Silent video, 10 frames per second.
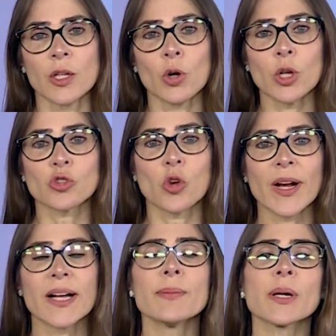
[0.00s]
E olha só, a
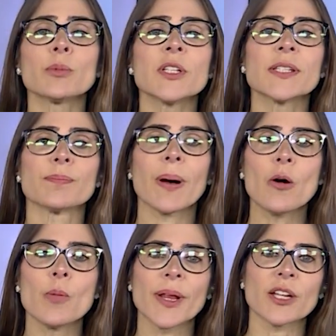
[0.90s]
Câmara Municipal
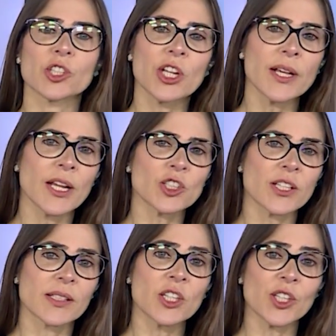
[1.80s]
homenageia nesta
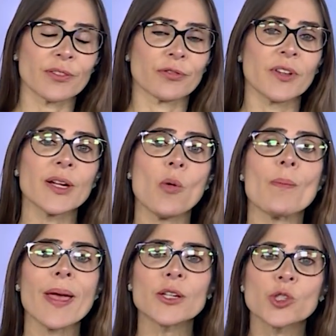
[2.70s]
sexta-feira o
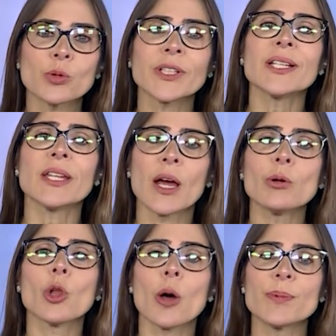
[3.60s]
médico Daniel
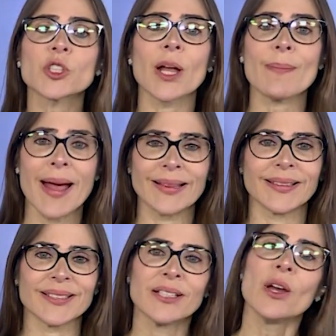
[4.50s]
Lopes da Mata,